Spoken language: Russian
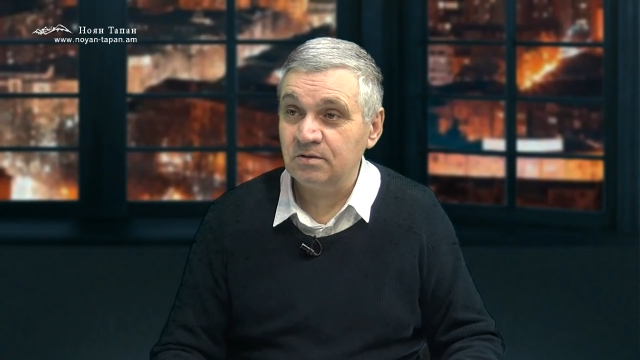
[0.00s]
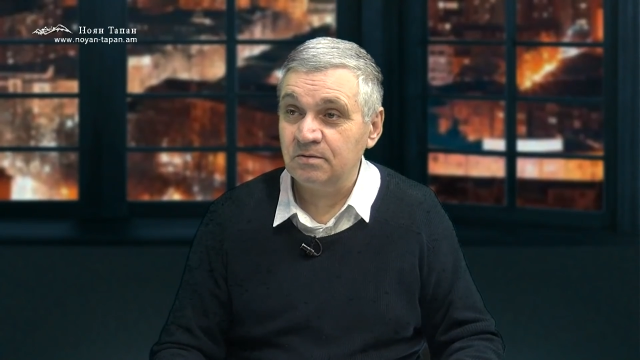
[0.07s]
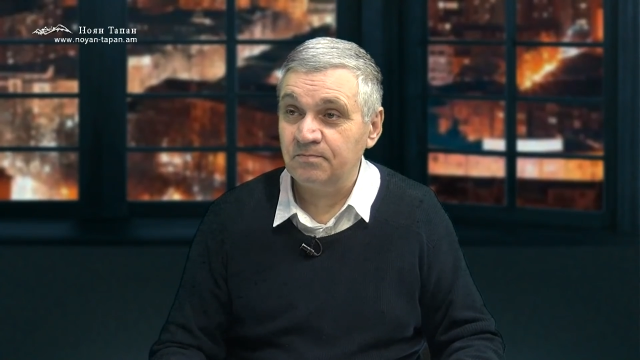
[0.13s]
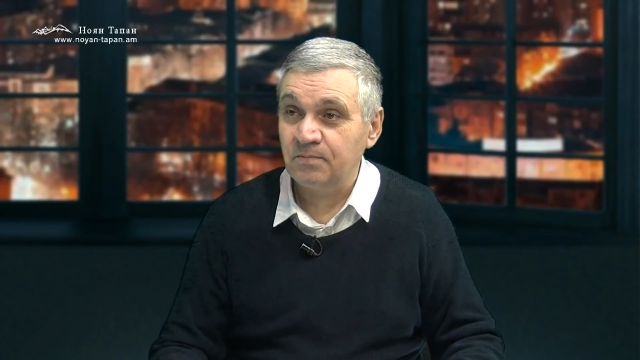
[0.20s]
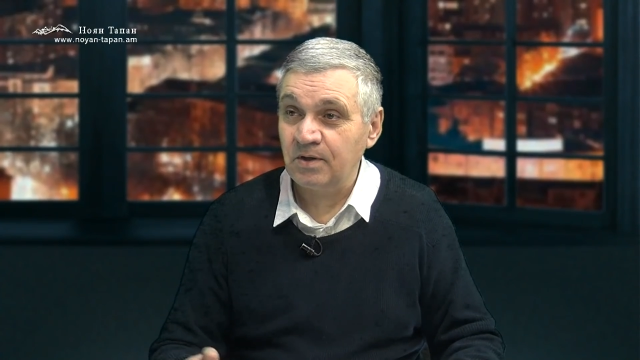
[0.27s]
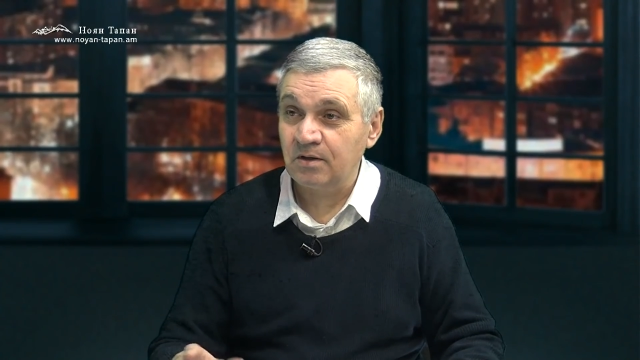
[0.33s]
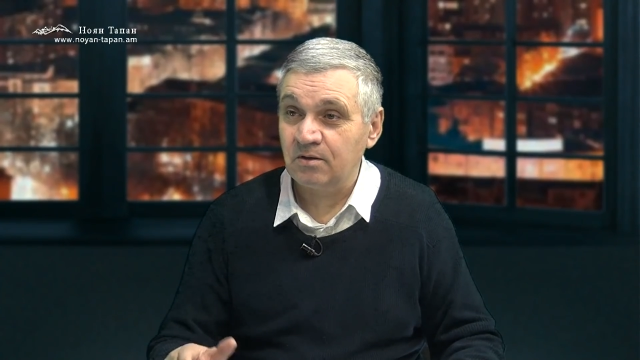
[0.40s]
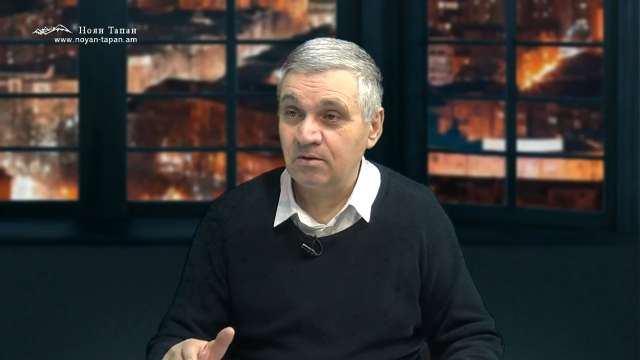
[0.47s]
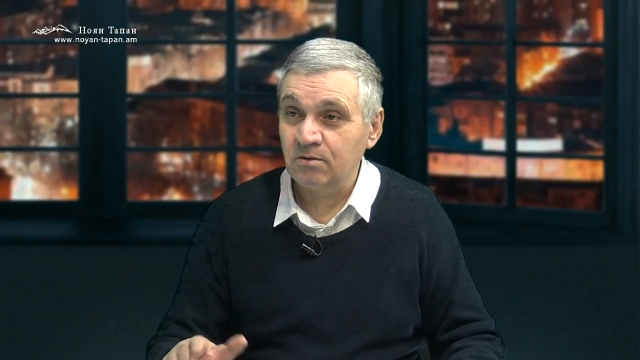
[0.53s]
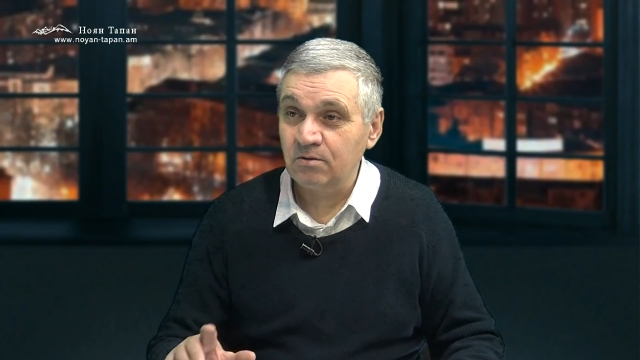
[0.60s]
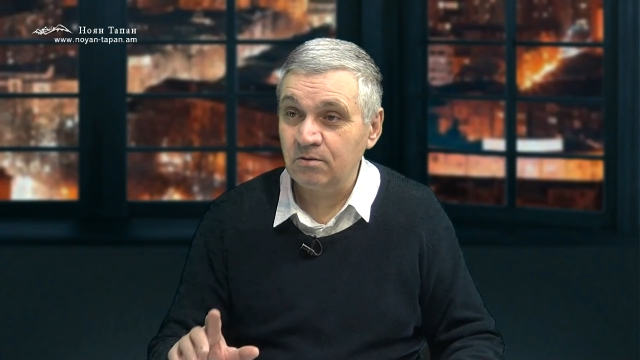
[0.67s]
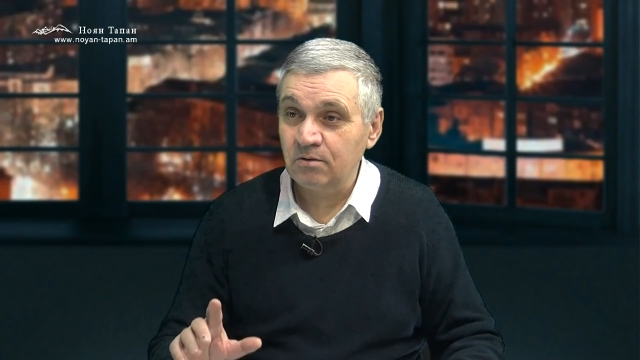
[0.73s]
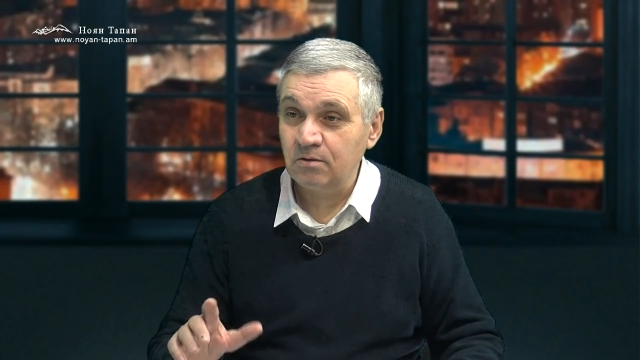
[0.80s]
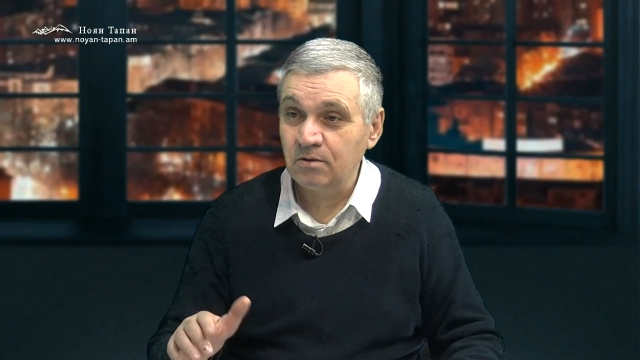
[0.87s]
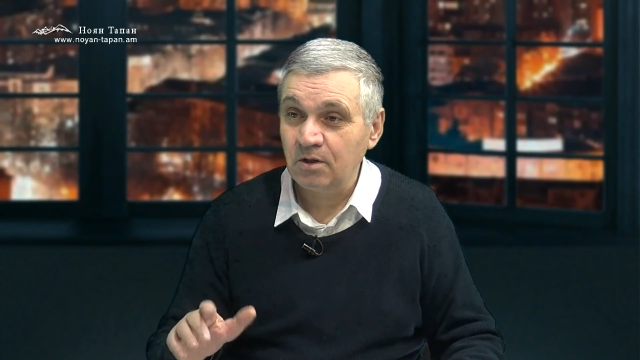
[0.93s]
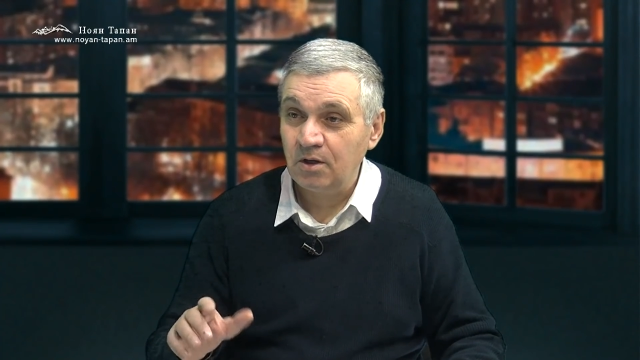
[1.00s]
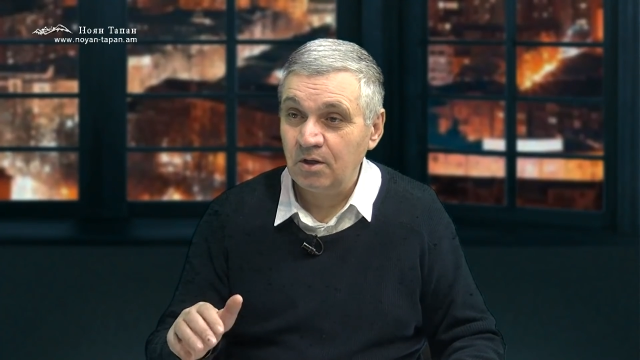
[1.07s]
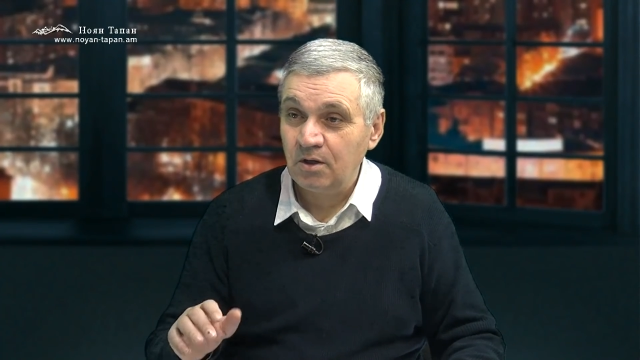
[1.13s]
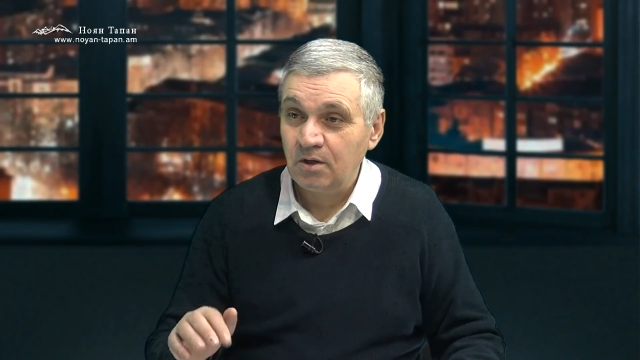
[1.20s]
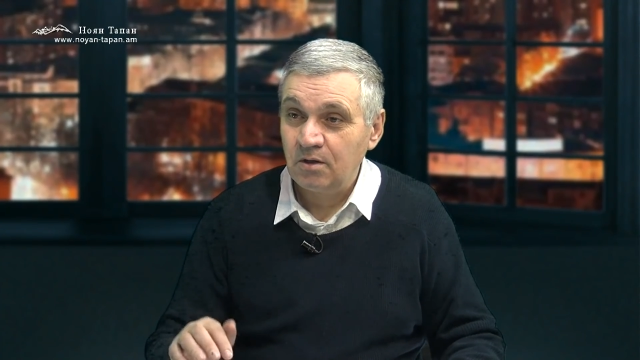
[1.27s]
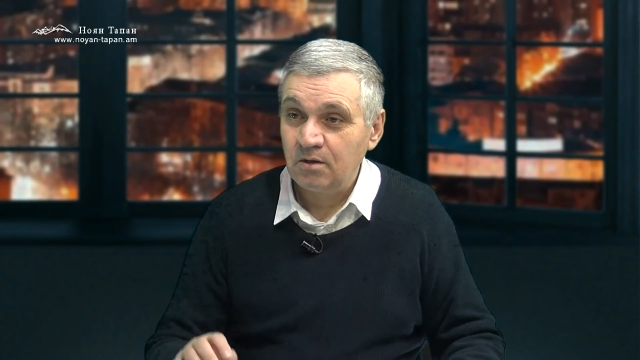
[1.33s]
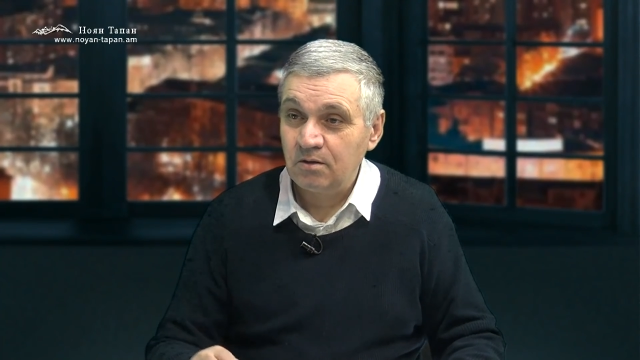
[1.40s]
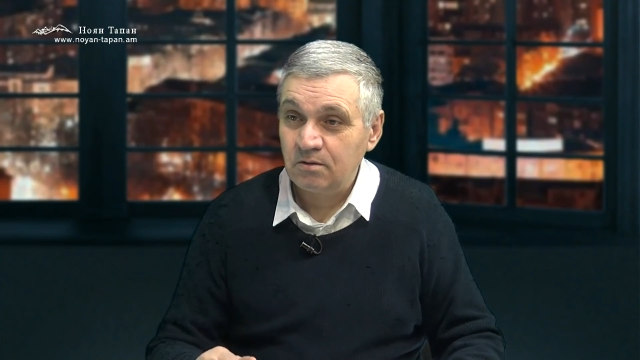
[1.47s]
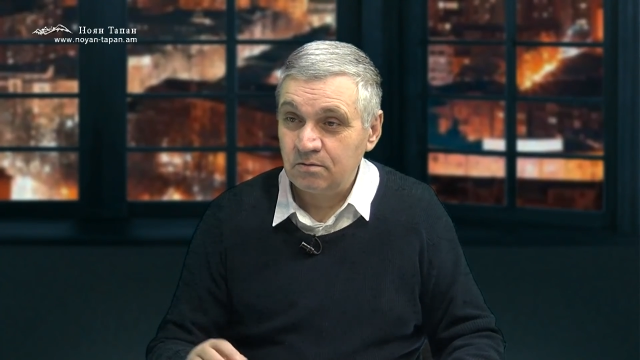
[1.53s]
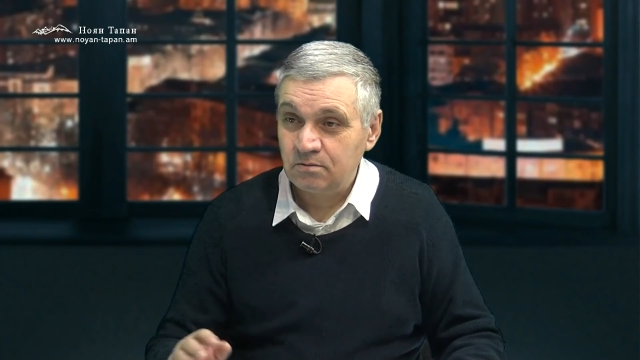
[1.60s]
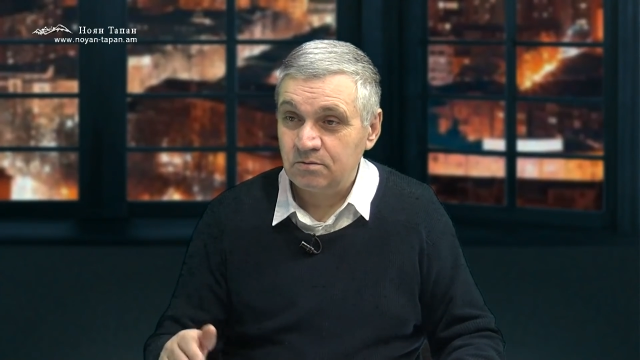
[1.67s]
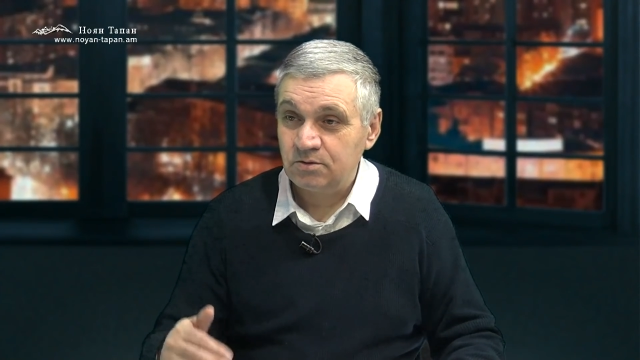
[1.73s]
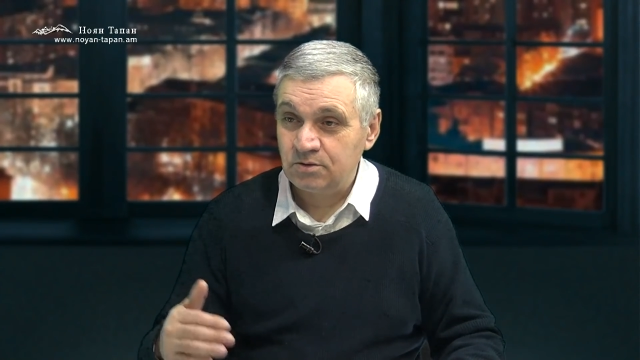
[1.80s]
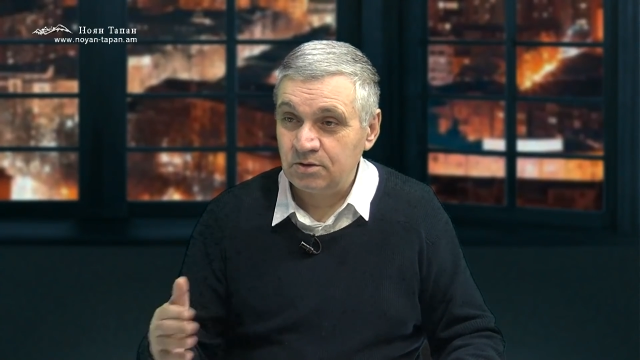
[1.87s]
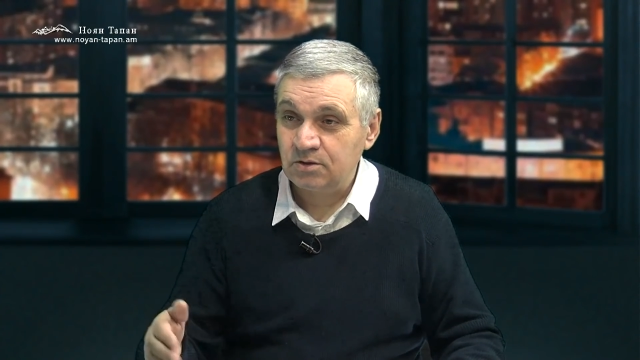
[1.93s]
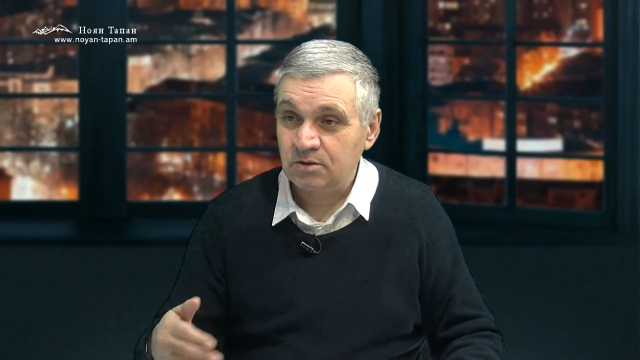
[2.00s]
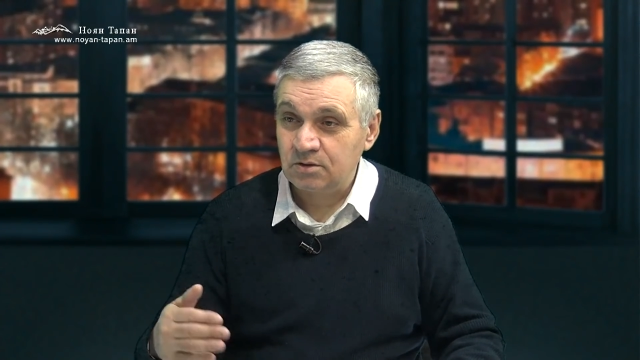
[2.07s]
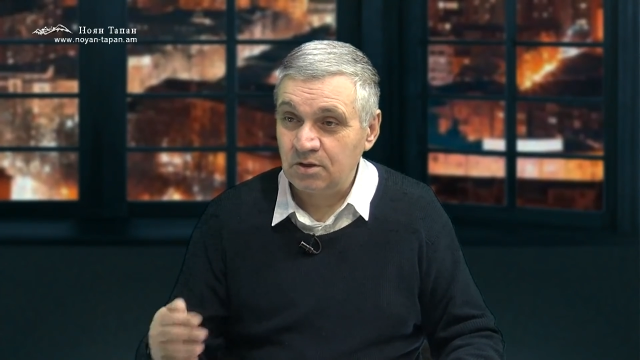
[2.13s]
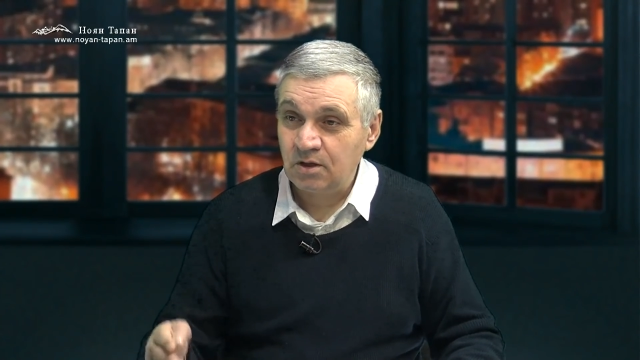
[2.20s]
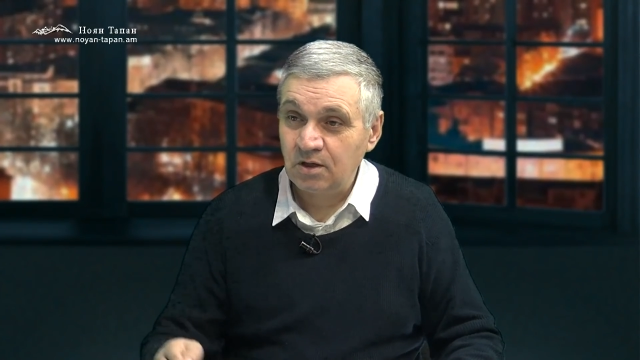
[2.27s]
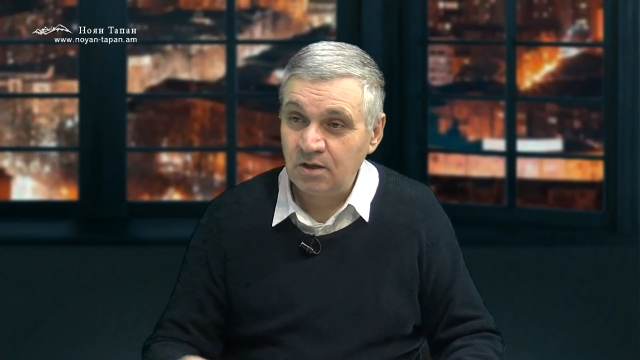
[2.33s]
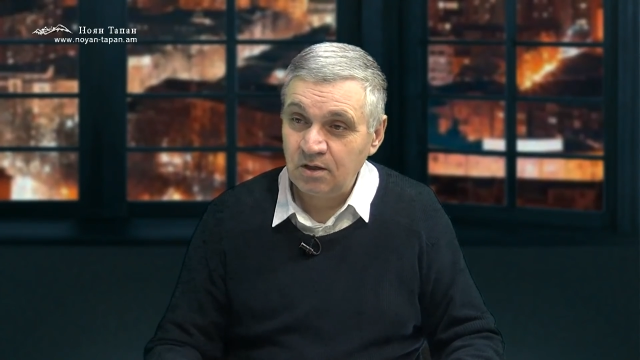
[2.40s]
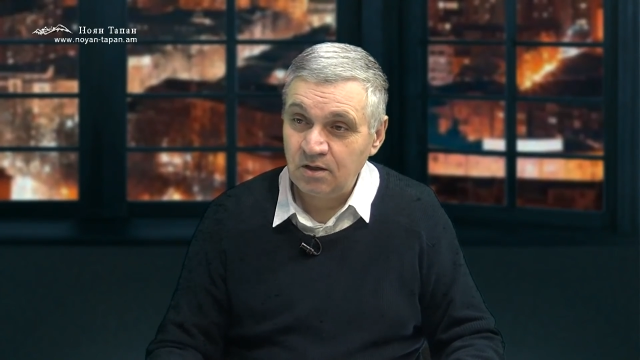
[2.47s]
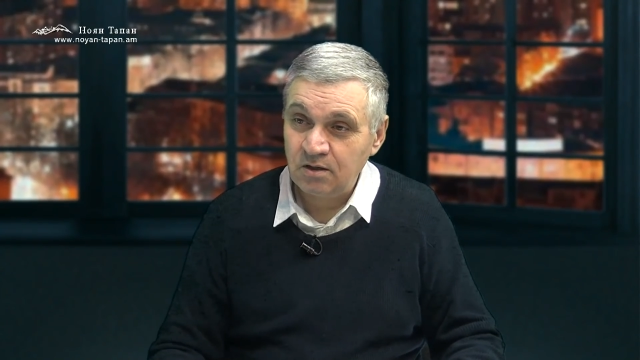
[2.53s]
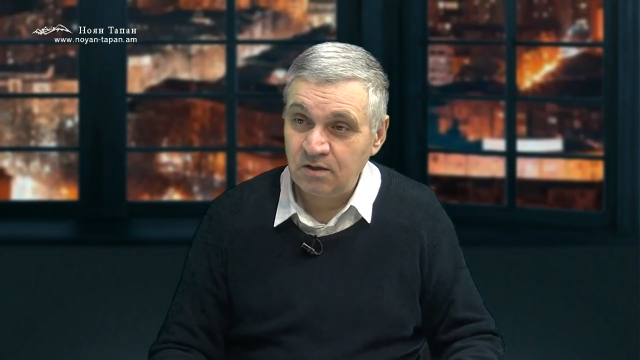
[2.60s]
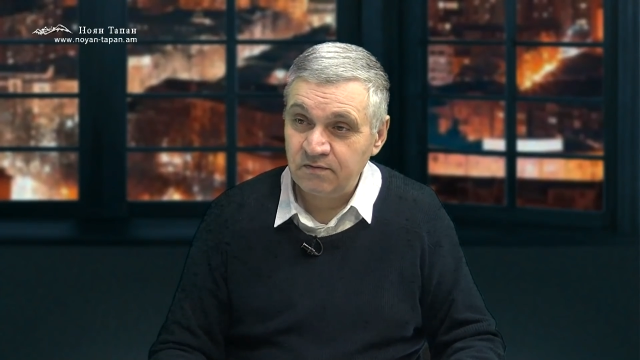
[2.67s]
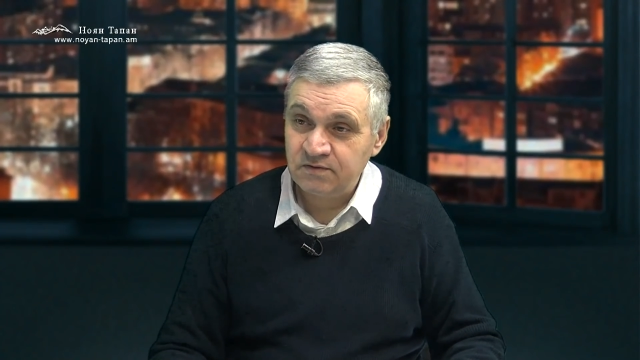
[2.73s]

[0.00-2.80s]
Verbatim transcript: пятно, черта